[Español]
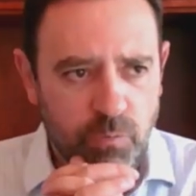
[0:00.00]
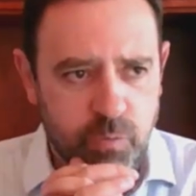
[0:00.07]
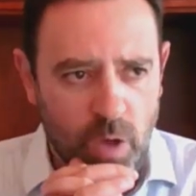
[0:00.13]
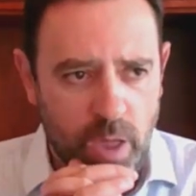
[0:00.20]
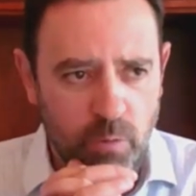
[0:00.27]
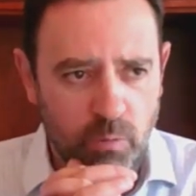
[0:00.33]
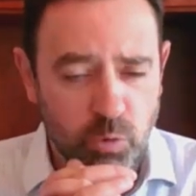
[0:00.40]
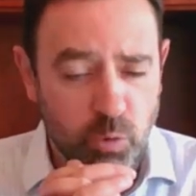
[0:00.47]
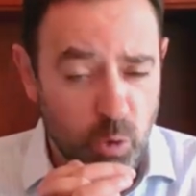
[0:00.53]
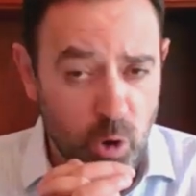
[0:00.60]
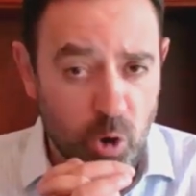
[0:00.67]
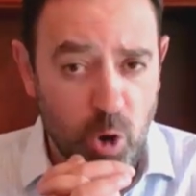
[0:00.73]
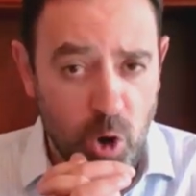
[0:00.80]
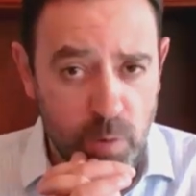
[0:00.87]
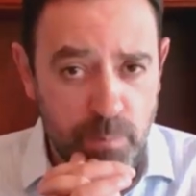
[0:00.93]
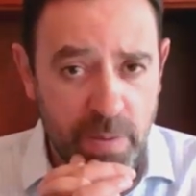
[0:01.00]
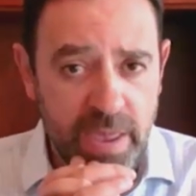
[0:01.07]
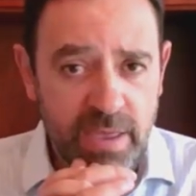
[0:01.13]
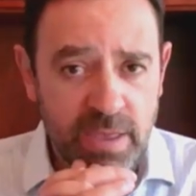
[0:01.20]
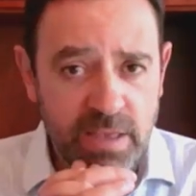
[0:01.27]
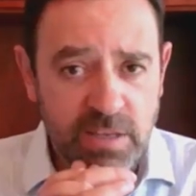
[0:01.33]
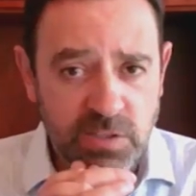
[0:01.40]
fue un duro
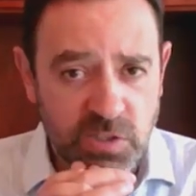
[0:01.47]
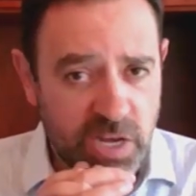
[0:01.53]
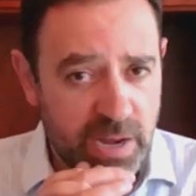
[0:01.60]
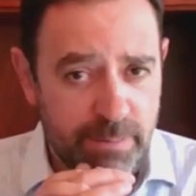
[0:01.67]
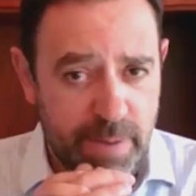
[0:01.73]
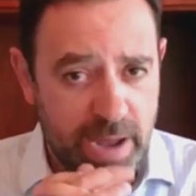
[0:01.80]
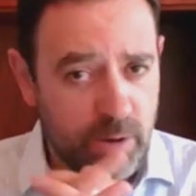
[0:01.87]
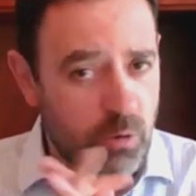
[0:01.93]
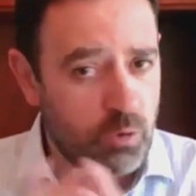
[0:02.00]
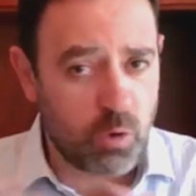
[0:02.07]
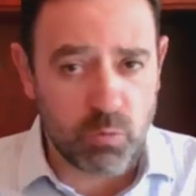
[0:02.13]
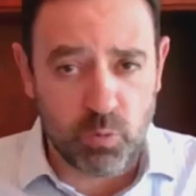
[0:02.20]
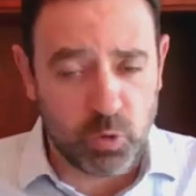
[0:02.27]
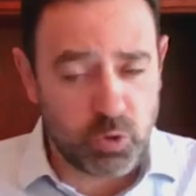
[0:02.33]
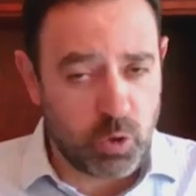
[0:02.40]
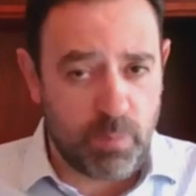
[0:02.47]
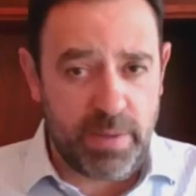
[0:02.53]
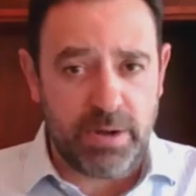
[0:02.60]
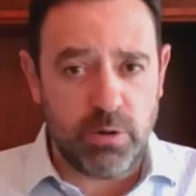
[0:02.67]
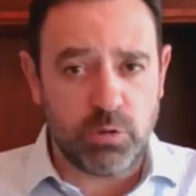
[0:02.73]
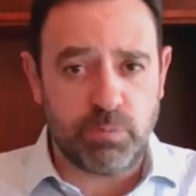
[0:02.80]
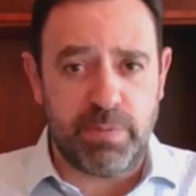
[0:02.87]
golpe, sin embargo, con mucho
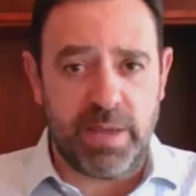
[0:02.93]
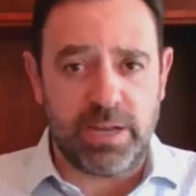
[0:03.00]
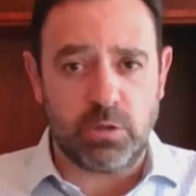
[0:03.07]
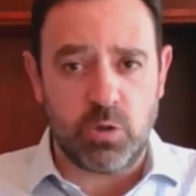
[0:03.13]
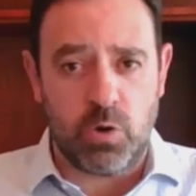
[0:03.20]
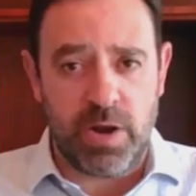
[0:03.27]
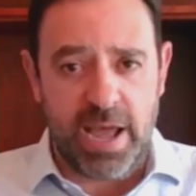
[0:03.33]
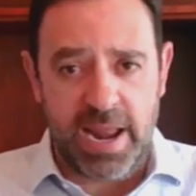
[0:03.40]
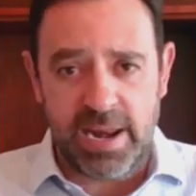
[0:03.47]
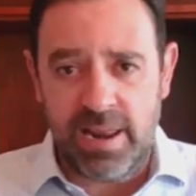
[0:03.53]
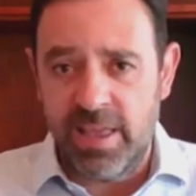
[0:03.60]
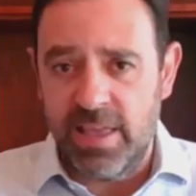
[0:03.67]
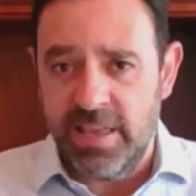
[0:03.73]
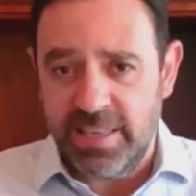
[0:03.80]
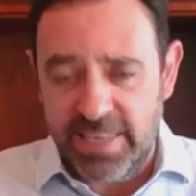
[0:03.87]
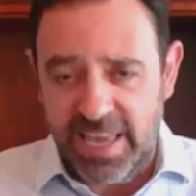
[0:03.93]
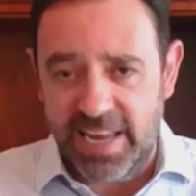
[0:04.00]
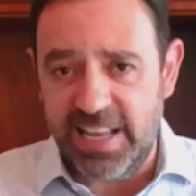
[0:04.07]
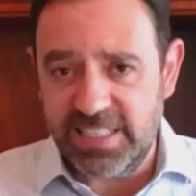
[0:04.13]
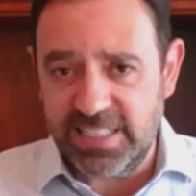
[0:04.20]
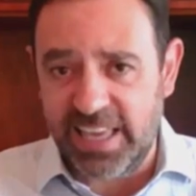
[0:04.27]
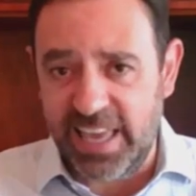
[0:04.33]
menos personal
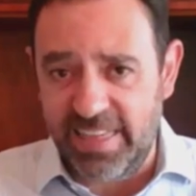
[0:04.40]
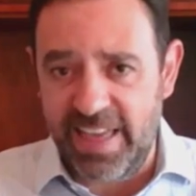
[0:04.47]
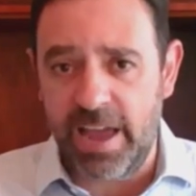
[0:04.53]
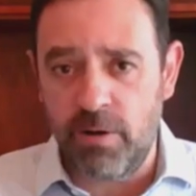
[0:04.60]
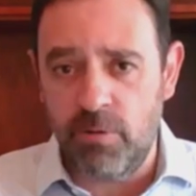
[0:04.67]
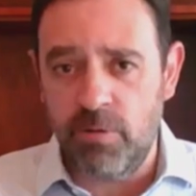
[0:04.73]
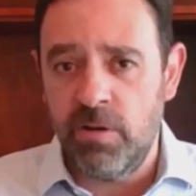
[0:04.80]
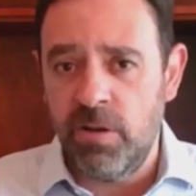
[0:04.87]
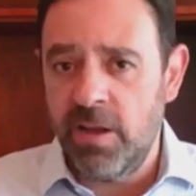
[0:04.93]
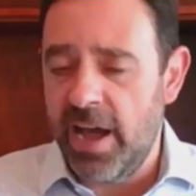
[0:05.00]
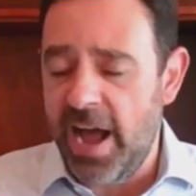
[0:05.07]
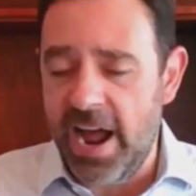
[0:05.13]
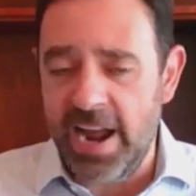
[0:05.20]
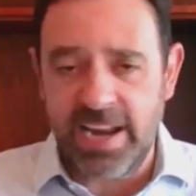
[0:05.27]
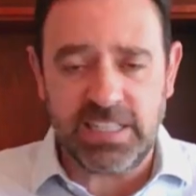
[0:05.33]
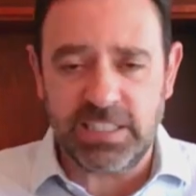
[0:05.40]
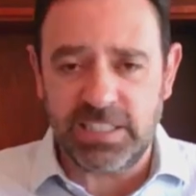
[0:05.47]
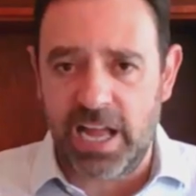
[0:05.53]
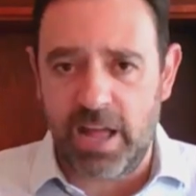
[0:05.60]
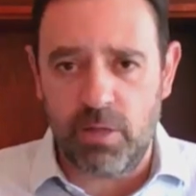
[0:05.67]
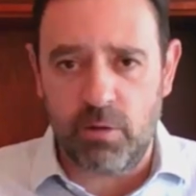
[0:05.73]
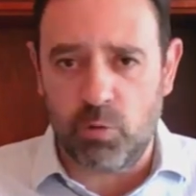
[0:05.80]
quienes quedaron han
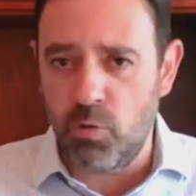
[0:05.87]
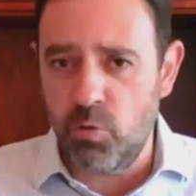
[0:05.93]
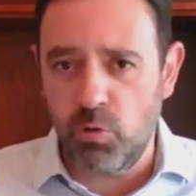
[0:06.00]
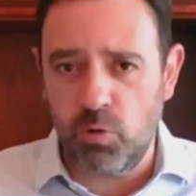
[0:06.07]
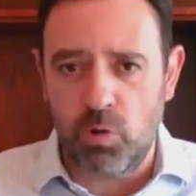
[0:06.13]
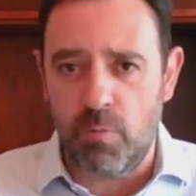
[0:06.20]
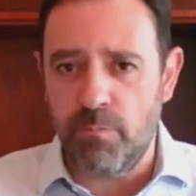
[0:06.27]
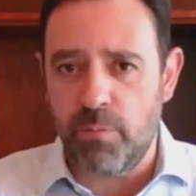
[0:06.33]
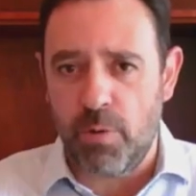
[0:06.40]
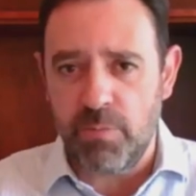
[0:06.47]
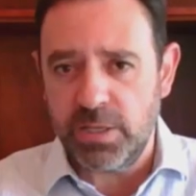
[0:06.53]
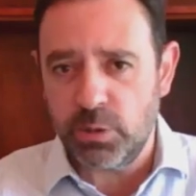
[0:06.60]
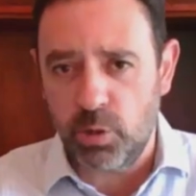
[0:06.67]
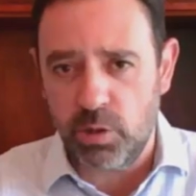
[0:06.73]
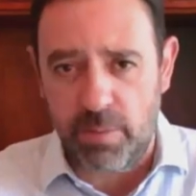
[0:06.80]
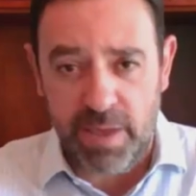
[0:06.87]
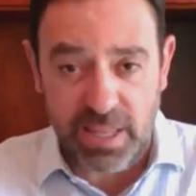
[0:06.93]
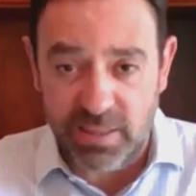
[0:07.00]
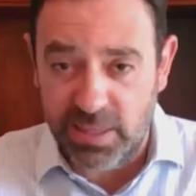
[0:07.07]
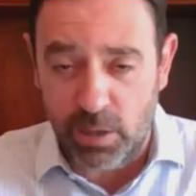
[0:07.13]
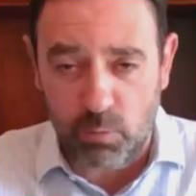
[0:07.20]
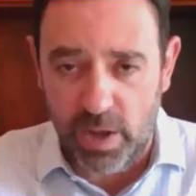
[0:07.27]
estado con un compromiso de
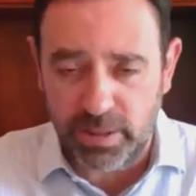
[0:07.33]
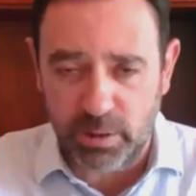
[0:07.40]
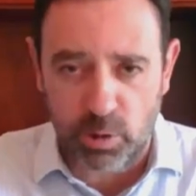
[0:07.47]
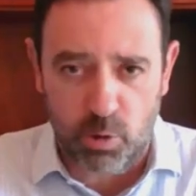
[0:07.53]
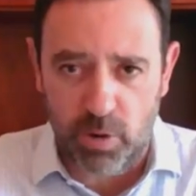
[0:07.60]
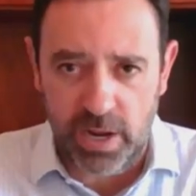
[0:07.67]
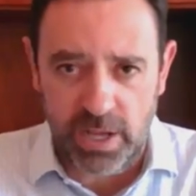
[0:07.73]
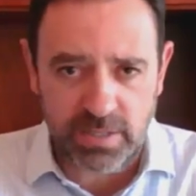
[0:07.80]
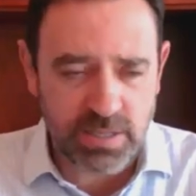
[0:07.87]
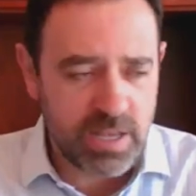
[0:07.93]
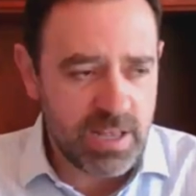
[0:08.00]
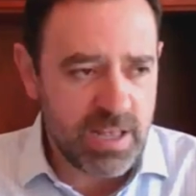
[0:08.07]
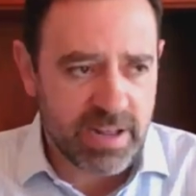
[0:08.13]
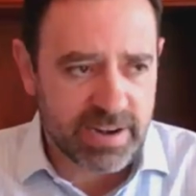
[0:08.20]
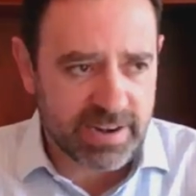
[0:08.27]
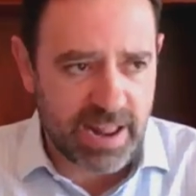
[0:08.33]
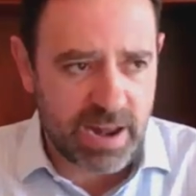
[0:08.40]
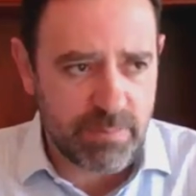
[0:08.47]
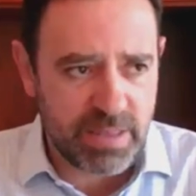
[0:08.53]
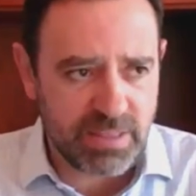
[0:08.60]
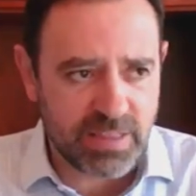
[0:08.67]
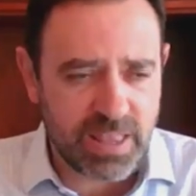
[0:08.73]
24 horas
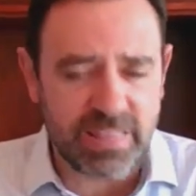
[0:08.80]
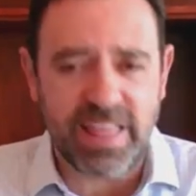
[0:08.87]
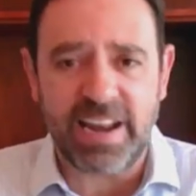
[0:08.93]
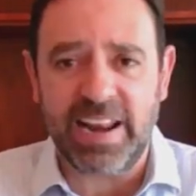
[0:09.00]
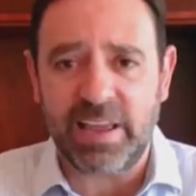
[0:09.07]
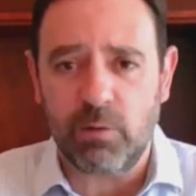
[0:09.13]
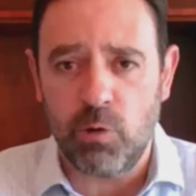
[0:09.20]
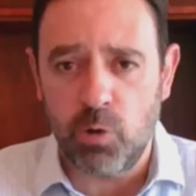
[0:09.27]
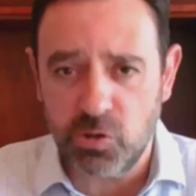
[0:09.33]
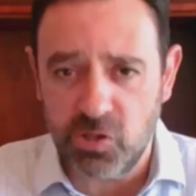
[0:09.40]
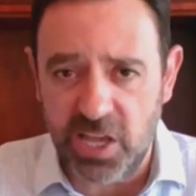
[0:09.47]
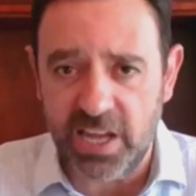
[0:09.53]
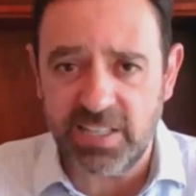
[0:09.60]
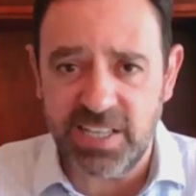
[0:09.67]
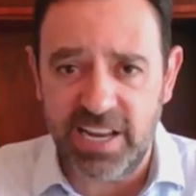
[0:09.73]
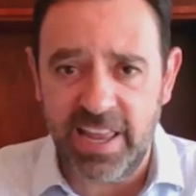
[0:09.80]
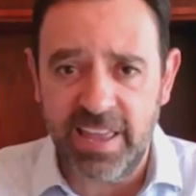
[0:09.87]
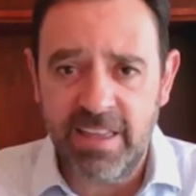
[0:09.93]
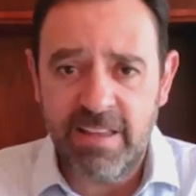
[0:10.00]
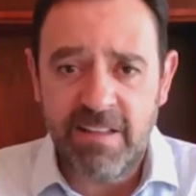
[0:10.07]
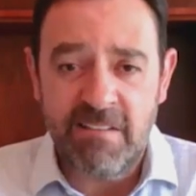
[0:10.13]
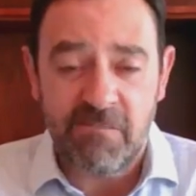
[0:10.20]
realmente de
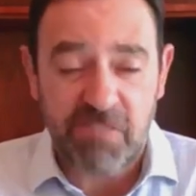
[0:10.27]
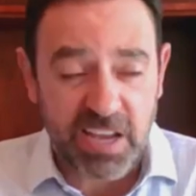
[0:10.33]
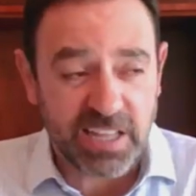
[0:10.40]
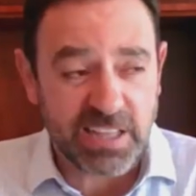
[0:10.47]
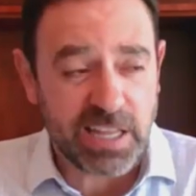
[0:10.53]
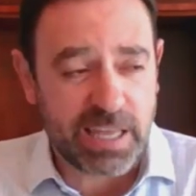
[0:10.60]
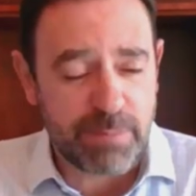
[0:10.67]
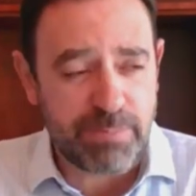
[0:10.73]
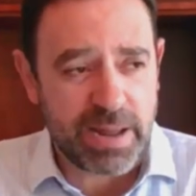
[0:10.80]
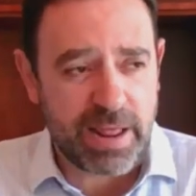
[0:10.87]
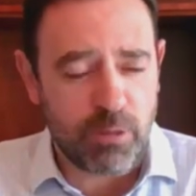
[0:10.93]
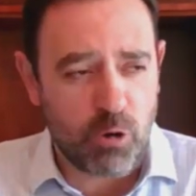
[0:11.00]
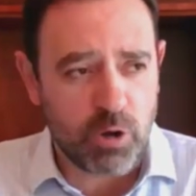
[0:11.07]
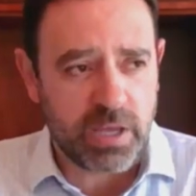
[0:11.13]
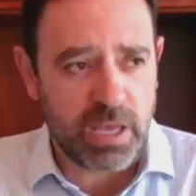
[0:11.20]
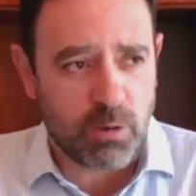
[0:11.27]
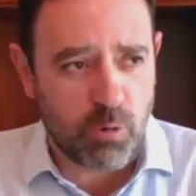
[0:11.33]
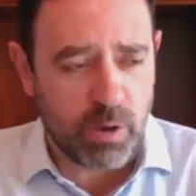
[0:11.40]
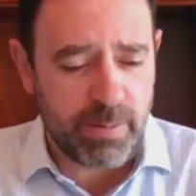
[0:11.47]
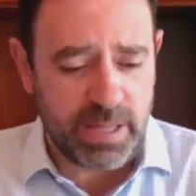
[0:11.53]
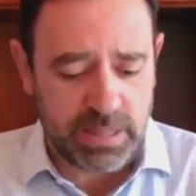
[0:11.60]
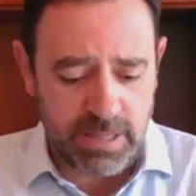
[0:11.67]
reconocérsele. Fíjate qué
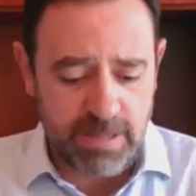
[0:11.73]
paradójico, y